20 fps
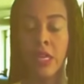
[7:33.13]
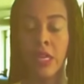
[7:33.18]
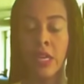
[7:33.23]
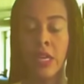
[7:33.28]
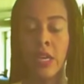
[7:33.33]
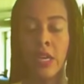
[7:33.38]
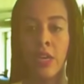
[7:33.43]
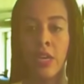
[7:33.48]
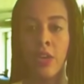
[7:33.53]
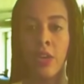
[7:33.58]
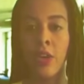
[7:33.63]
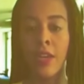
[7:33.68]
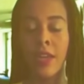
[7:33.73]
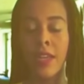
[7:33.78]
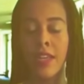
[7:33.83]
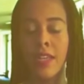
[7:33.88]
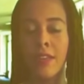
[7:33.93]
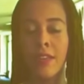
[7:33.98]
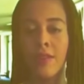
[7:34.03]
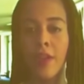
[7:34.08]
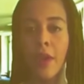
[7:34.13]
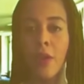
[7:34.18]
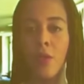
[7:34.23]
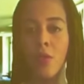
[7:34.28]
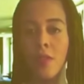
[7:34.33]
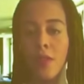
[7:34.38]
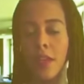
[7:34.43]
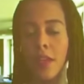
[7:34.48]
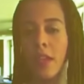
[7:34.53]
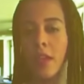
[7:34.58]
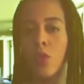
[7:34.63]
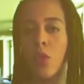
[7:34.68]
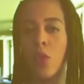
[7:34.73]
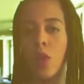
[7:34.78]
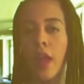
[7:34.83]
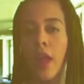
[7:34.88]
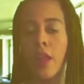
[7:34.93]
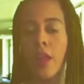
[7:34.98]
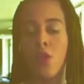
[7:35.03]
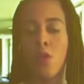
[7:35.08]
Olha, Lívia, o senador Carlos
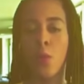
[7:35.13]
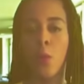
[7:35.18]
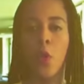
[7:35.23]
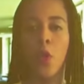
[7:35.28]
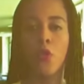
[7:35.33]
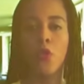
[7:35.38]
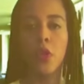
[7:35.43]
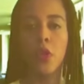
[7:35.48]
Portinho ele